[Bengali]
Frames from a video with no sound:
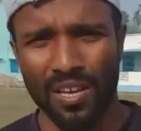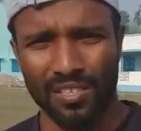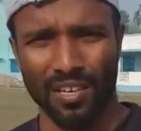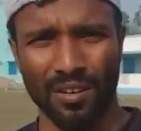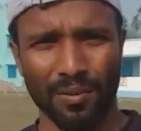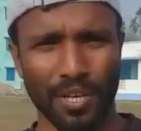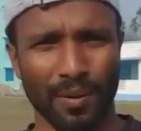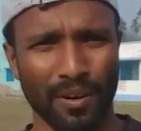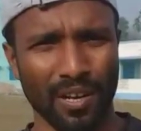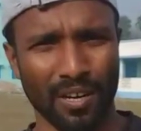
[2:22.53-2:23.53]
চলো ভিডিও
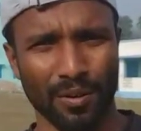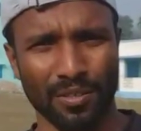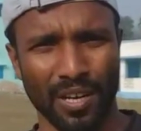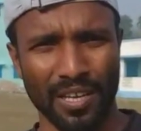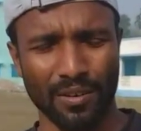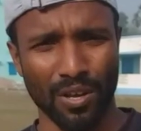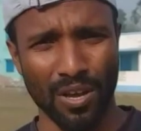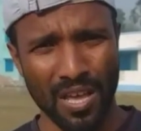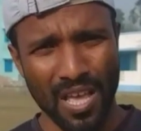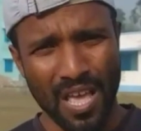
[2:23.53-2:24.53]
ভালো লাগলে অবশ্যই লাইক করো
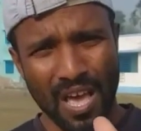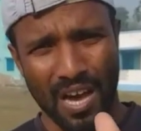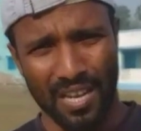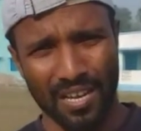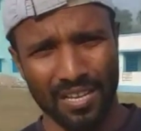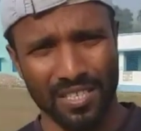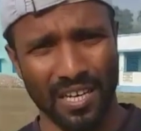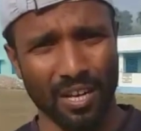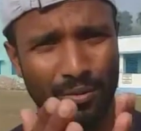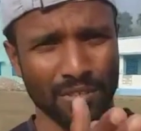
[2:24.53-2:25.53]
আর
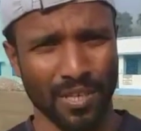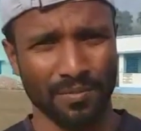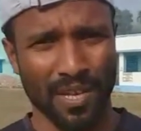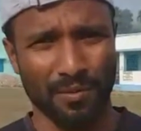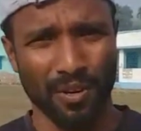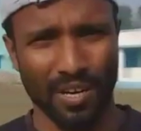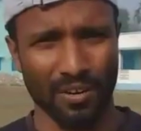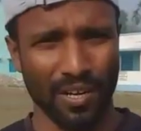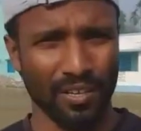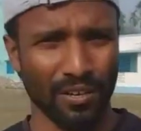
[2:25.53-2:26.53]
চ্যানেলটা অবশ্যই সাবস্ক্রাইব করো
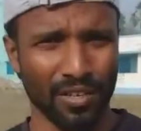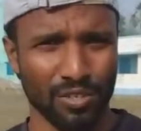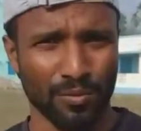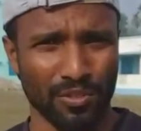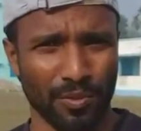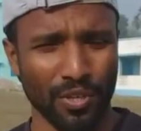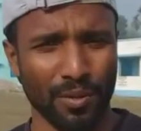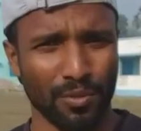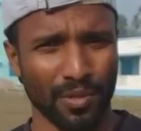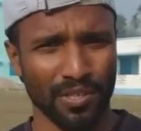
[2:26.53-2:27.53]
কারণ এই ধরনের সমস্ত ভিডিও
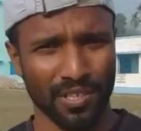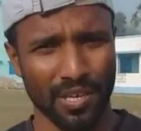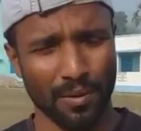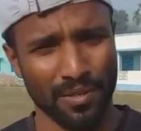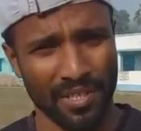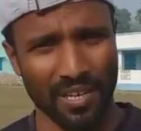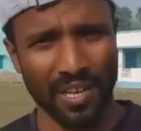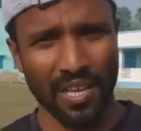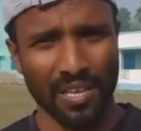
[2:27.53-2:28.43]
আমি তোমাদের দিয়ে থাকবো বাচ্চা হলে